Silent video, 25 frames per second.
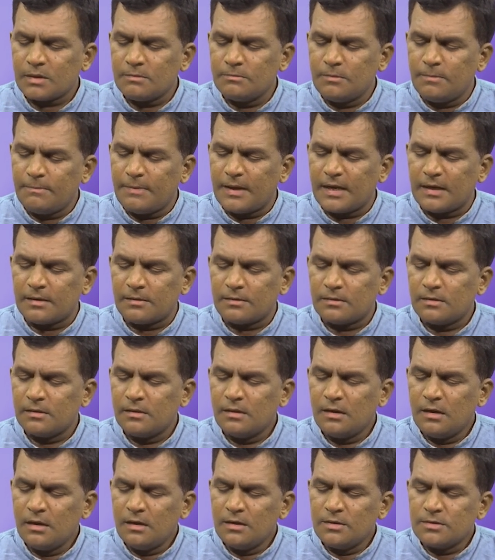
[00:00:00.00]
ముంబైలో
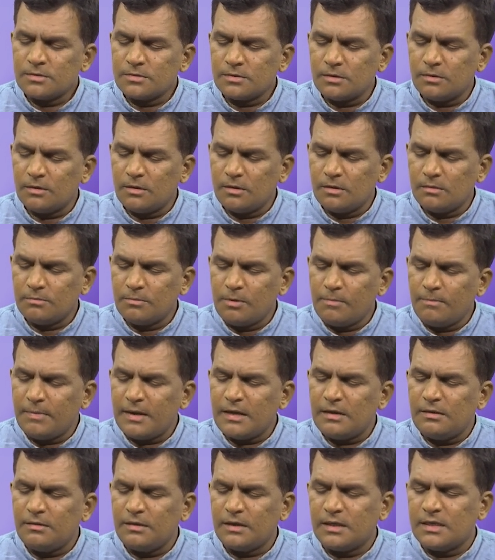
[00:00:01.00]
సో
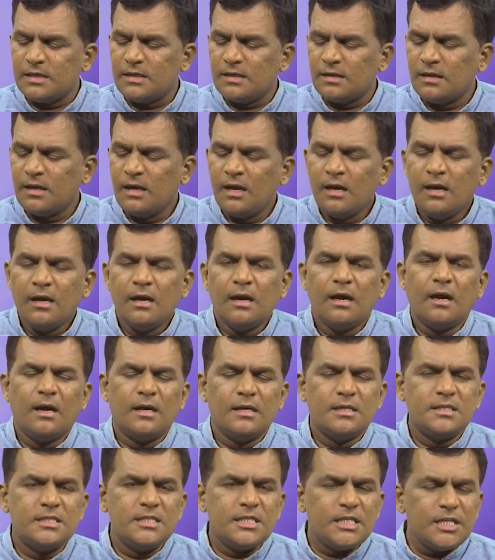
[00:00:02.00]
ముంబైలోని
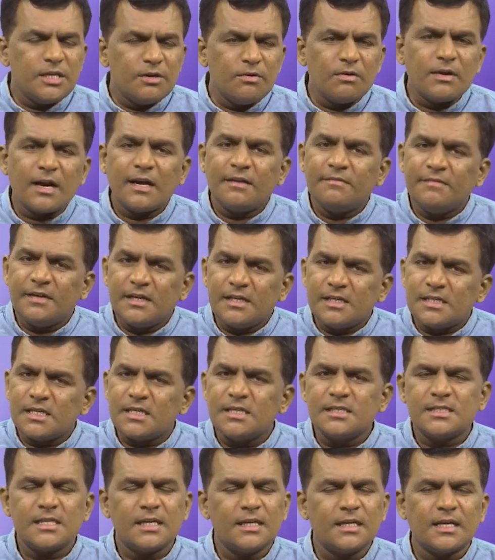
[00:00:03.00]
జియో
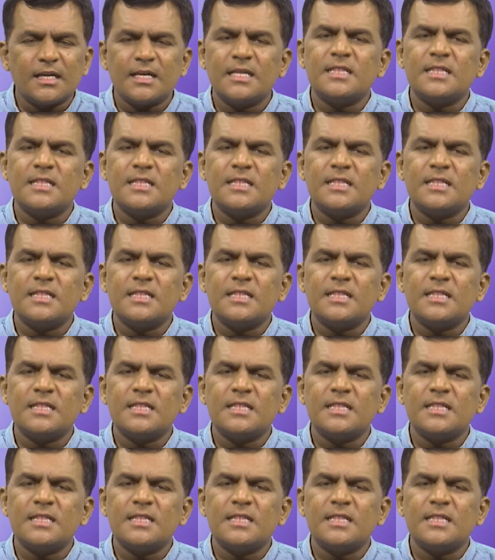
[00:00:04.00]
కన్వెన్షన్ సెంటర్